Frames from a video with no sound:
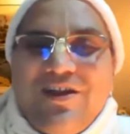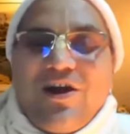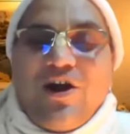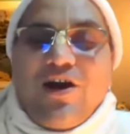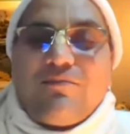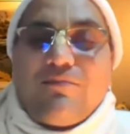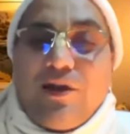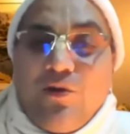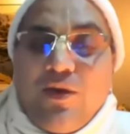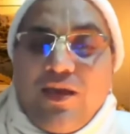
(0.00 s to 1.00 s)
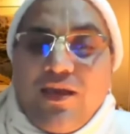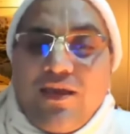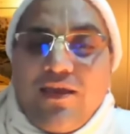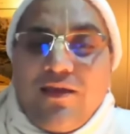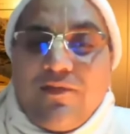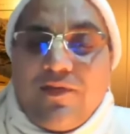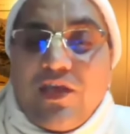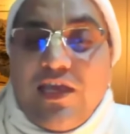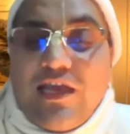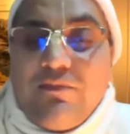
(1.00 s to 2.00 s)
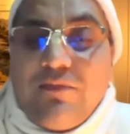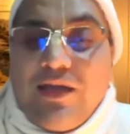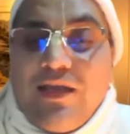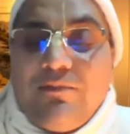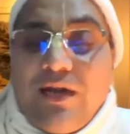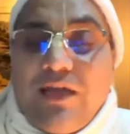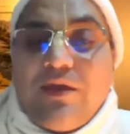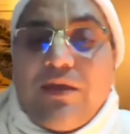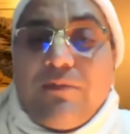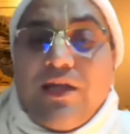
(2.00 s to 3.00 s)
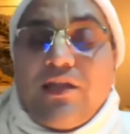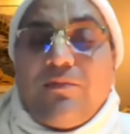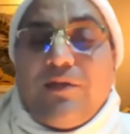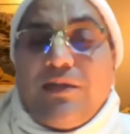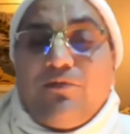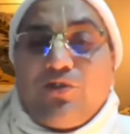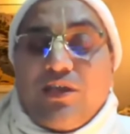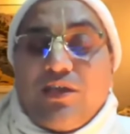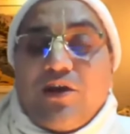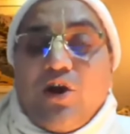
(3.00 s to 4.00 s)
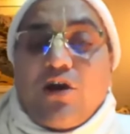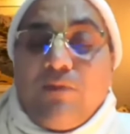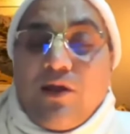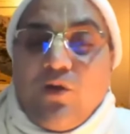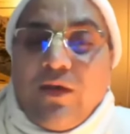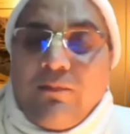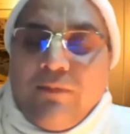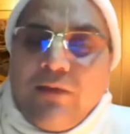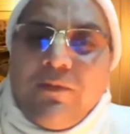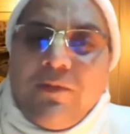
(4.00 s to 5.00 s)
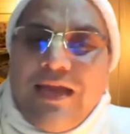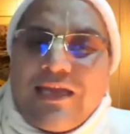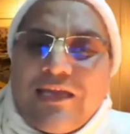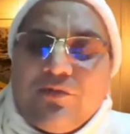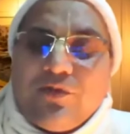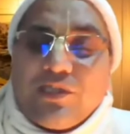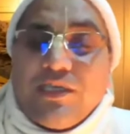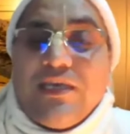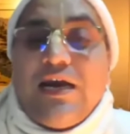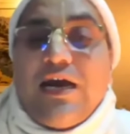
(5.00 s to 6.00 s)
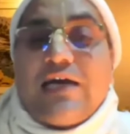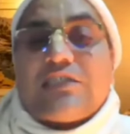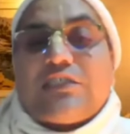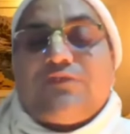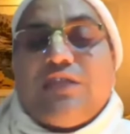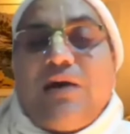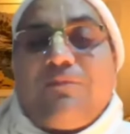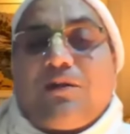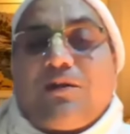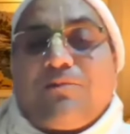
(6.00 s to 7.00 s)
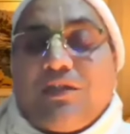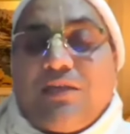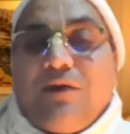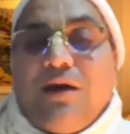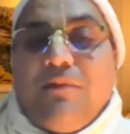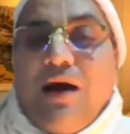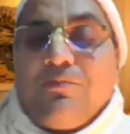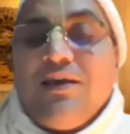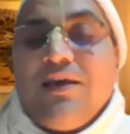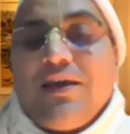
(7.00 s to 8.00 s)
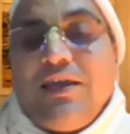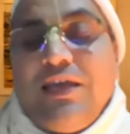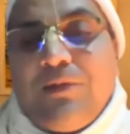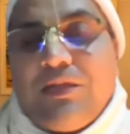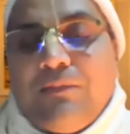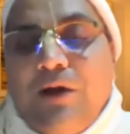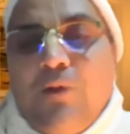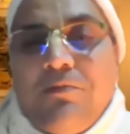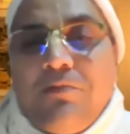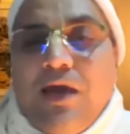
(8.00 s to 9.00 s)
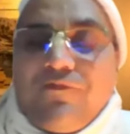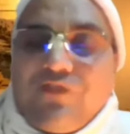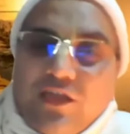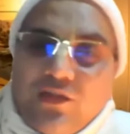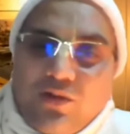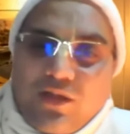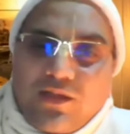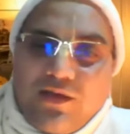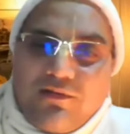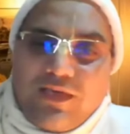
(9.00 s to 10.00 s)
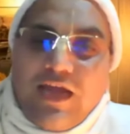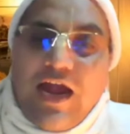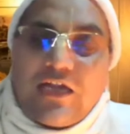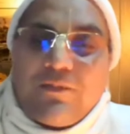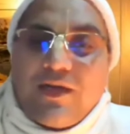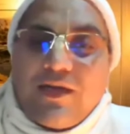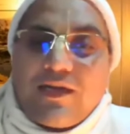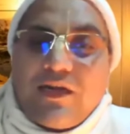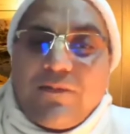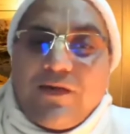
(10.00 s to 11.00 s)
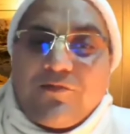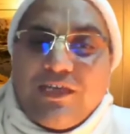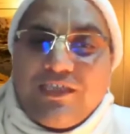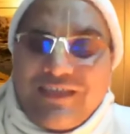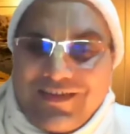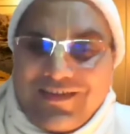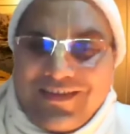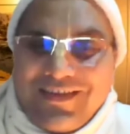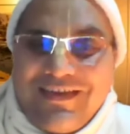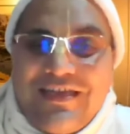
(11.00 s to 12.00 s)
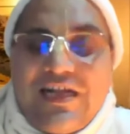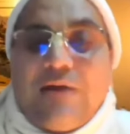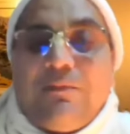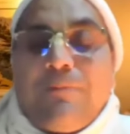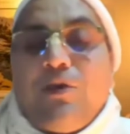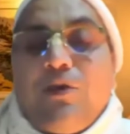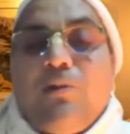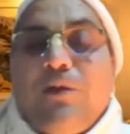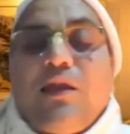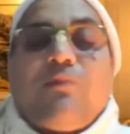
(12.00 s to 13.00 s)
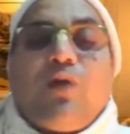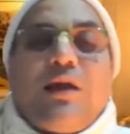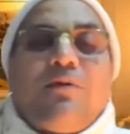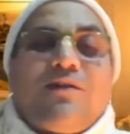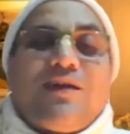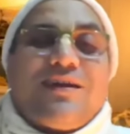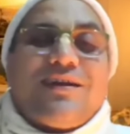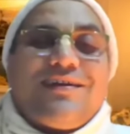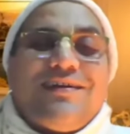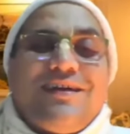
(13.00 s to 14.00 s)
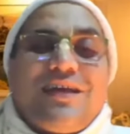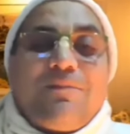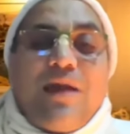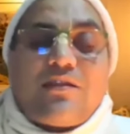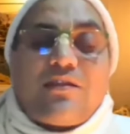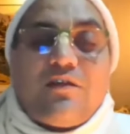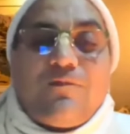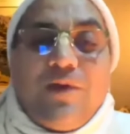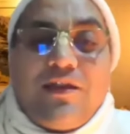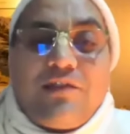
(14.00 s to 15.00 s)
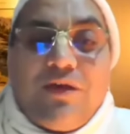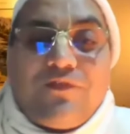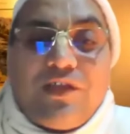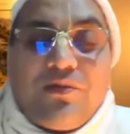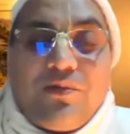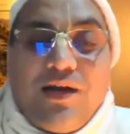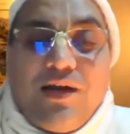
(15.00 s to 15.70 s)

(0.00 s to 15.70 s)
और मणोमयी की यानी मणि मणिमयी मणि से बनी मूर्ति और मनोमयी मन में बनाई गई मूर्ति अष्टविधा प्रतिमा माम इन प्रतिमाओं में मैं अवतरित हो सकता हूँ ये आठ प्रकार के कपड़े मुझे अच्छे लगते हैं अब अब पीओपी नहीं बोला भगवान कि प्लास्टर ऑफ पेरिस में अवतरित होगा